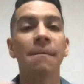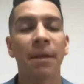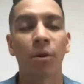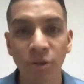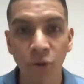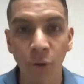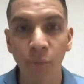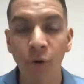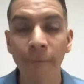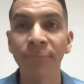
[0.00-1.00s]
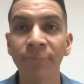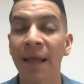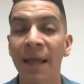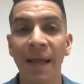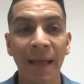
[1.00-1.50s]
pero es como
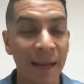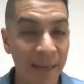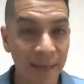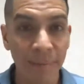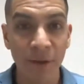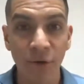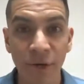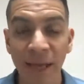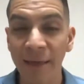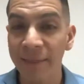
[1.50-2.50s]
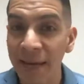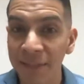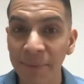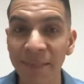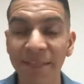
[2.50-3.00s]
eh, la gran mayoría de
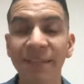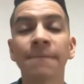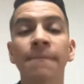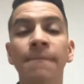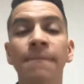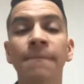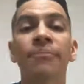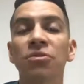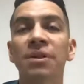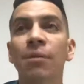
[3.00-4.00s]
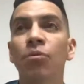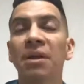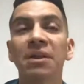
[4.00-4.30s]
las veces. Y entonces